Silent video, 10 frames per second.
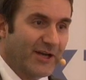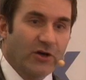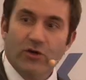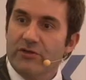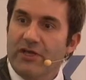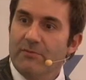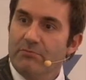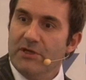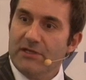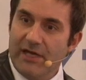und geben
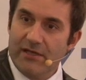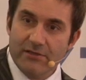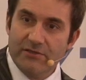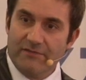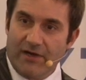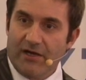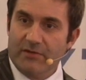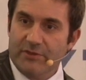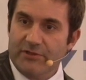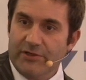mir dann die wahre
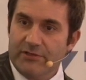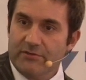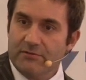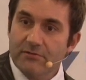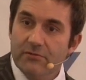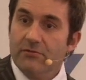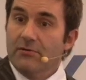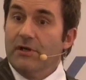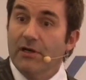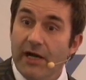Bedeutung
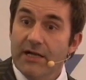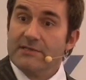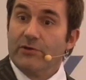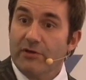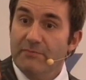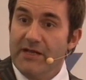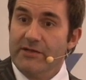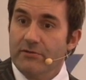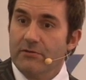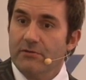als
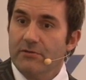Rückmeldung.